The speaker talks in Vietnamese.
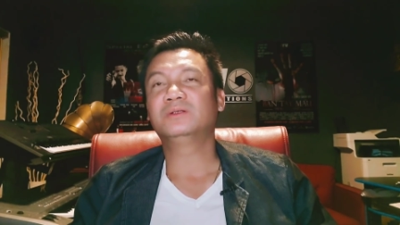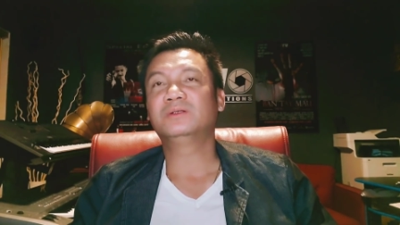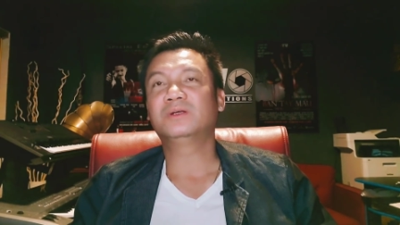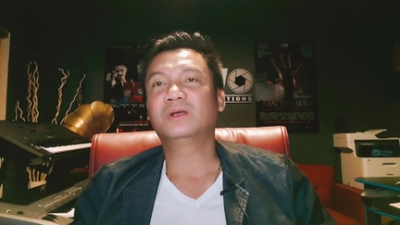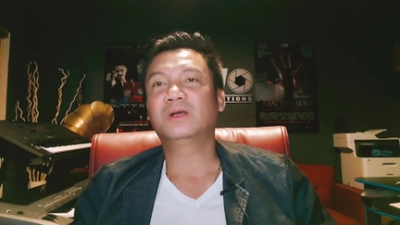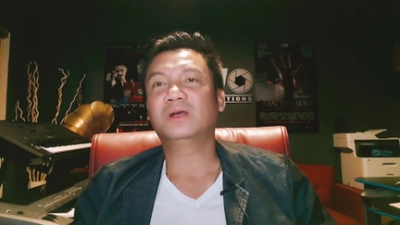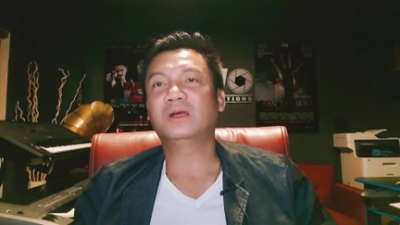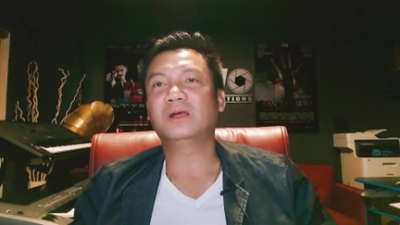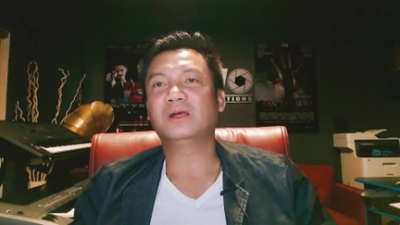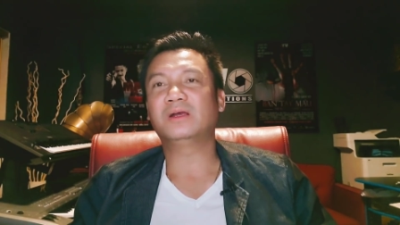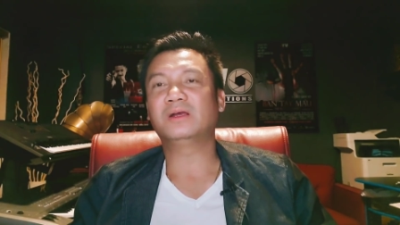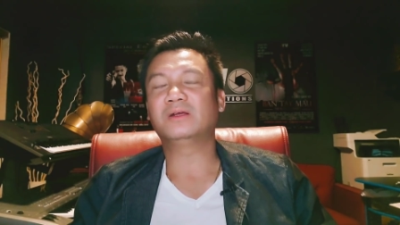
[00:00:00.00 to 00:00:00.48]
uh,
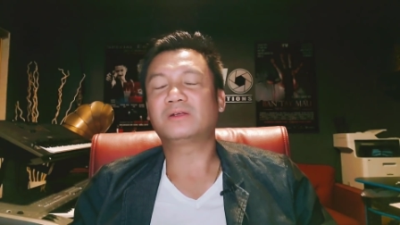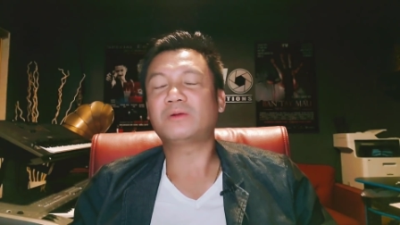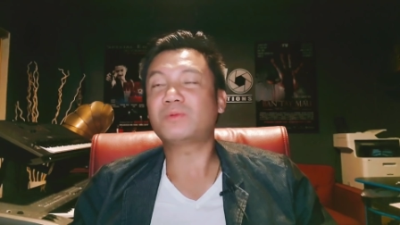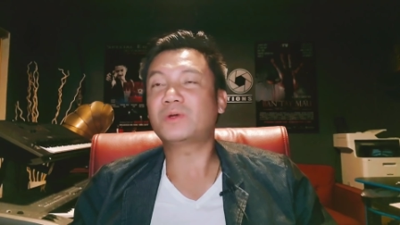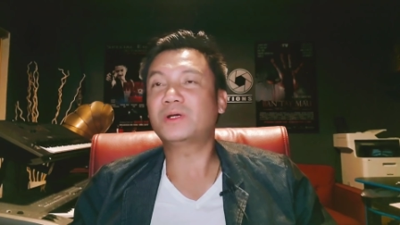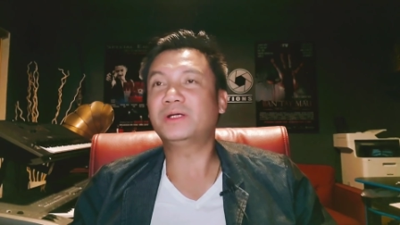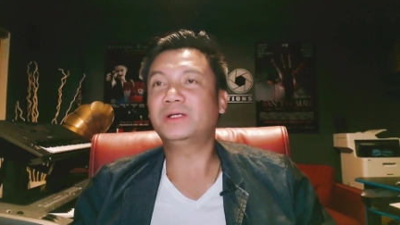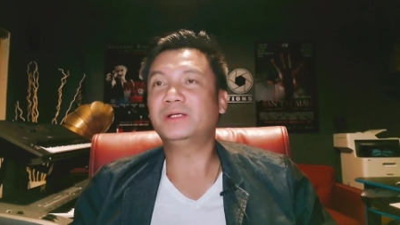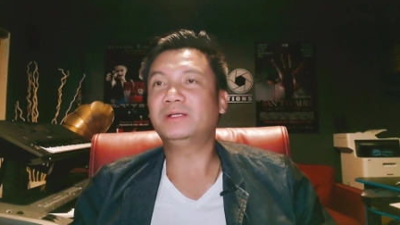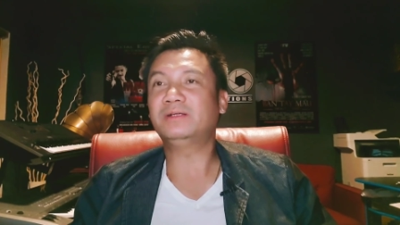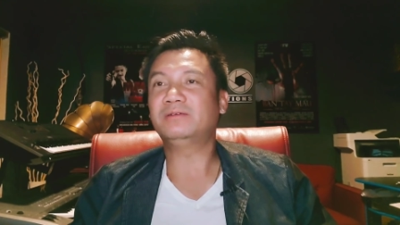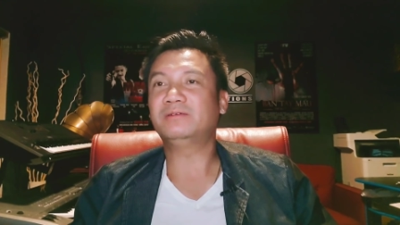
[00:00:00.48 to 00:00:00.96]
trong
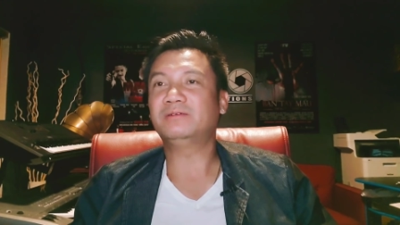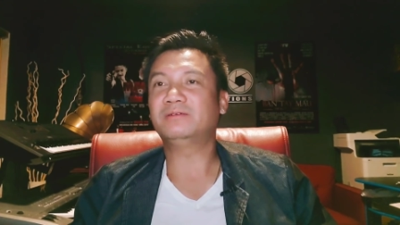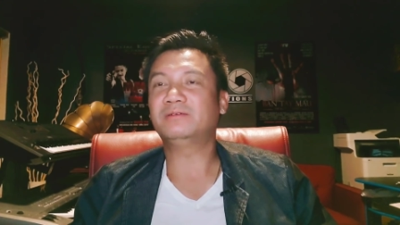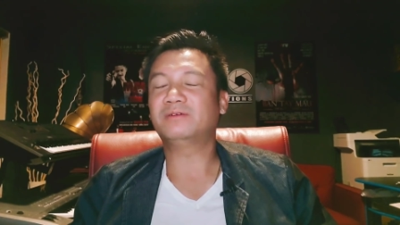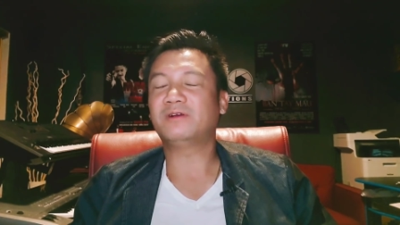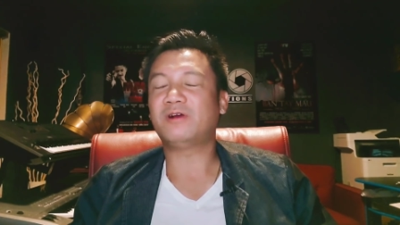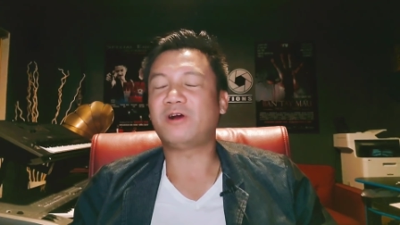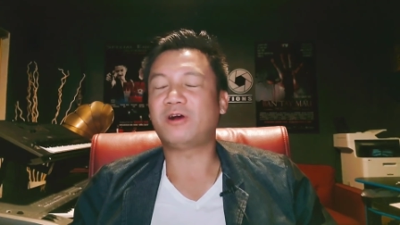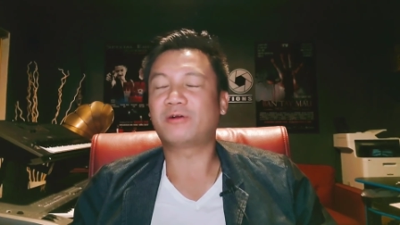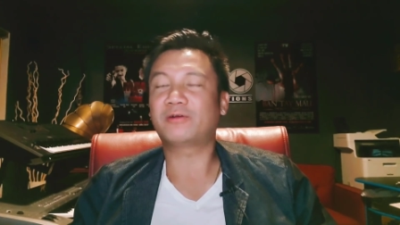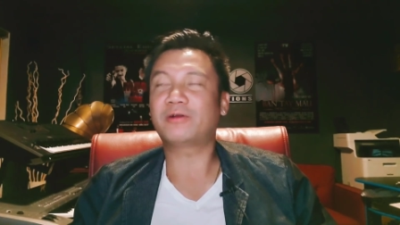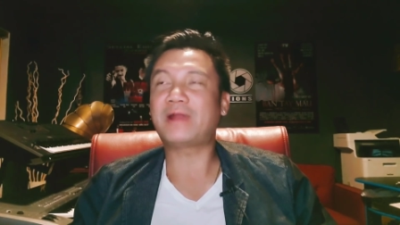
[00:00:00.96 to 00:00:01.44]
người
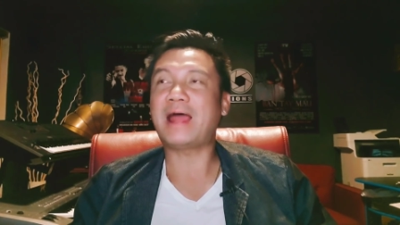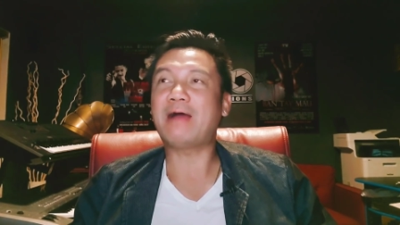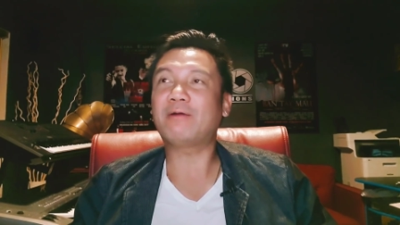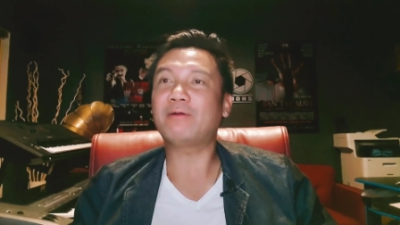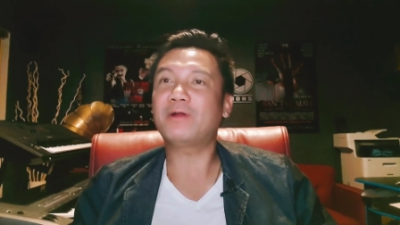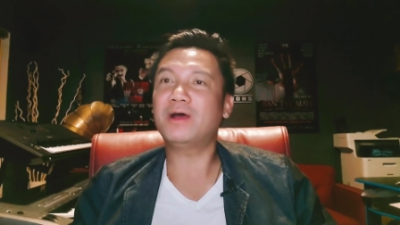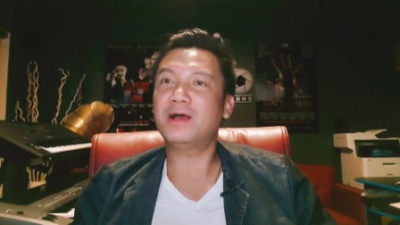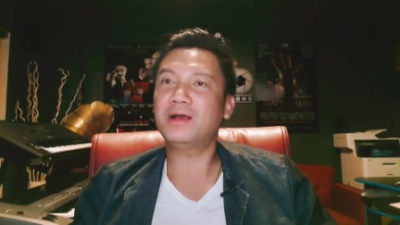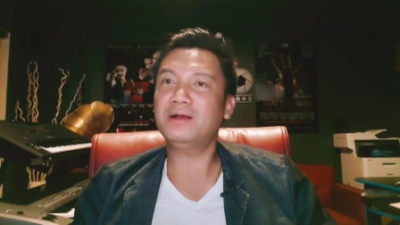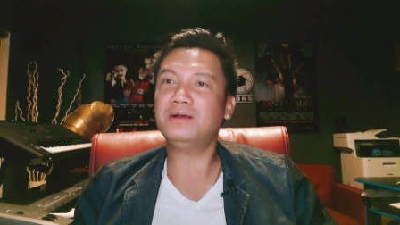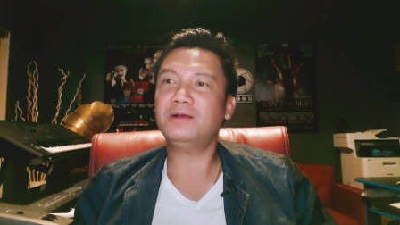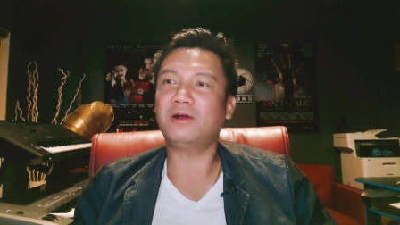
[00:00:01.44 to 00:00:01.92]
họ đau
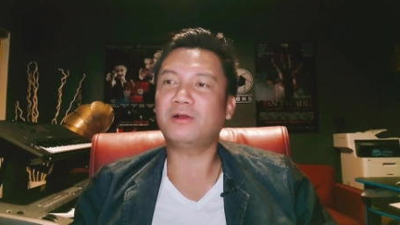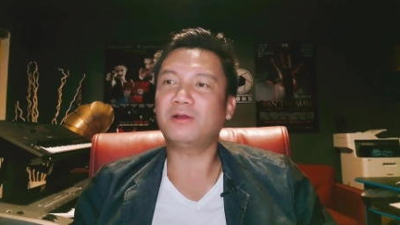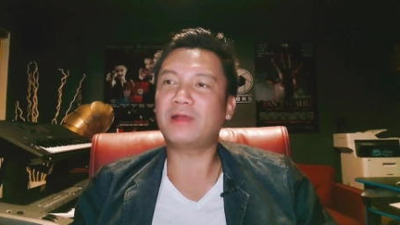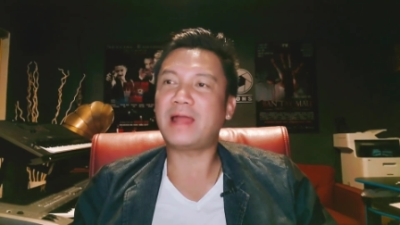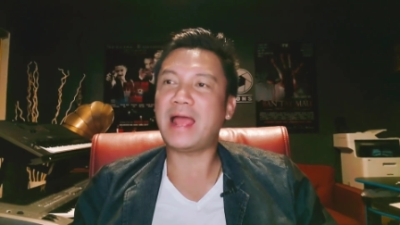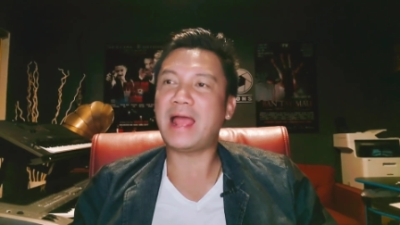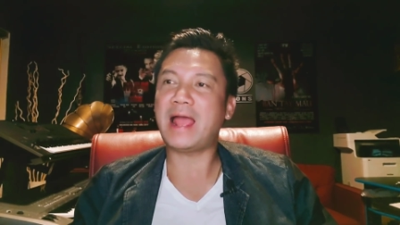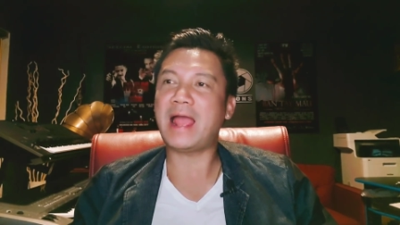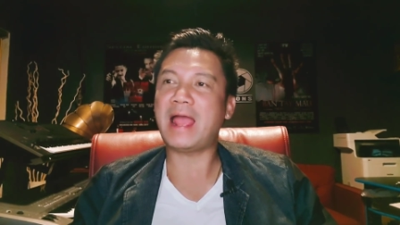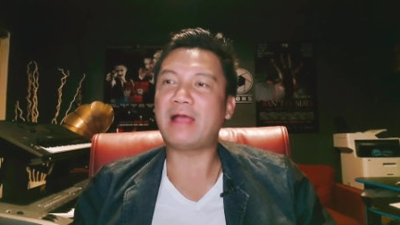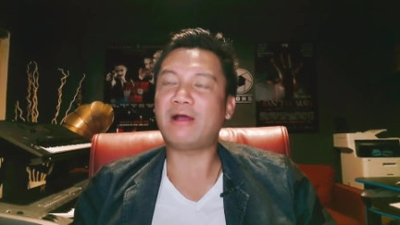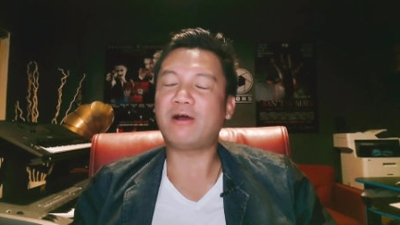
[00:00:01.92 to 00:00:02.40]
đớn họ
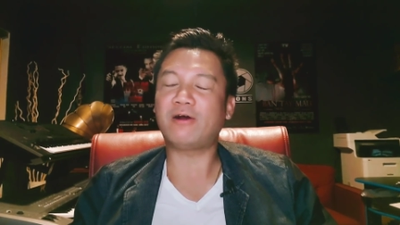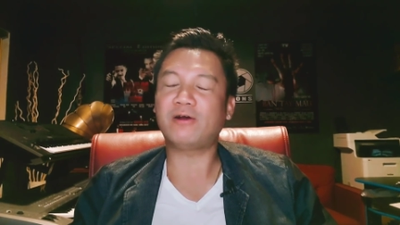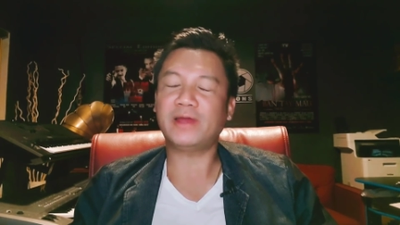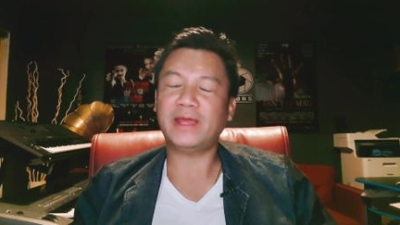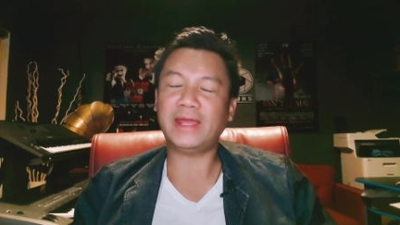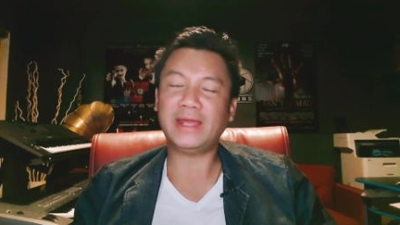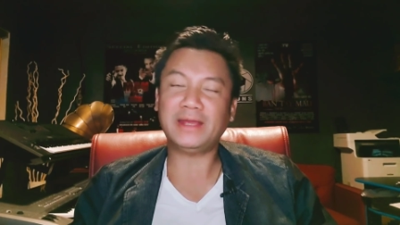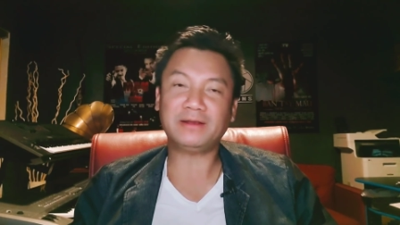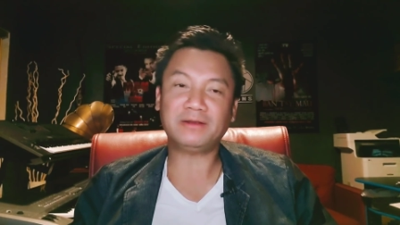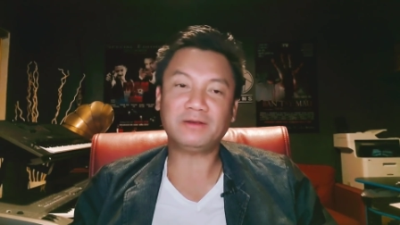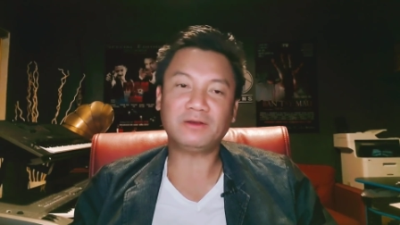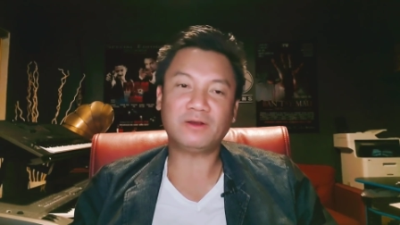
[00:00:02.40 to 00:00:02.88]
la họ hét